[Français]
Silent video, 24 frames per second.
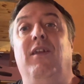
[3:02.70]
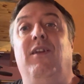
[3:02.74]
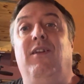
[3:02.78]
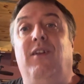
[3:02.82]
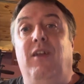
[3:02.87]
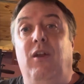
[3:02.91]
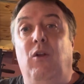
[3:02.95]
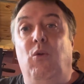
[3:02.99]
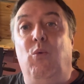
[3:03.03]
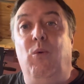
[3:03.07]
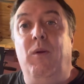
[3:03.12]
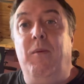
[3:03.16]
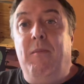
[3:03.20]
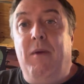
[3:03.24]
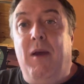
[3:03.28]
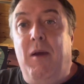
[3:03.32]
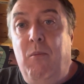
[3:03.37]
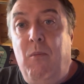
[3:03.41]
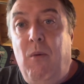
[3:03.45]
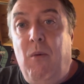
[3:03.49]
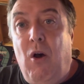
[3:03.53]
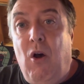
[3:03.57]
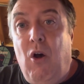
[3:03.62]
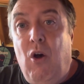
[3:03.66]
si
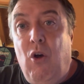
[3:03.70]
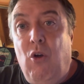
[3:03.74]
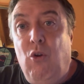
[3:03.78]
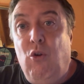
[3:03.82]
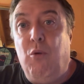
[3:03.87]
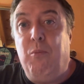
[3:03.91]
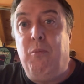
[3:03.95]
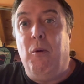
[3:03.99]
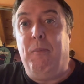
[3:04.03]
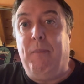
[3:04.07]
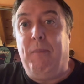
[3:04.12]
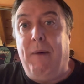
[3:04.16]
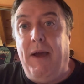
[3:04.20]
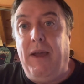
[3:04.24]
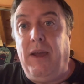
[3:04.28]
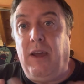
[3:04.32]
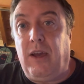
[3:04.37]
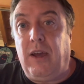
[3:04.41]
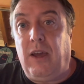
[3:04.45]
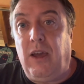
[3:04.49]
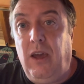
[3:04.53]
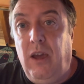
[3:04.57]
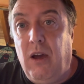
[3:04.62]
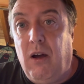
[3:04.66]
lui-même ne peut pas
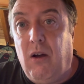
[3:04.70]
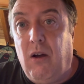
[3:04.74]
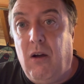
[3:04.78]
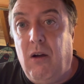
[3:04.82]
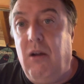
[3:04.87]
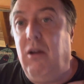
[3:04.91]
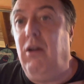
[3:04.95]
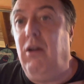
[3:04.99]
écrire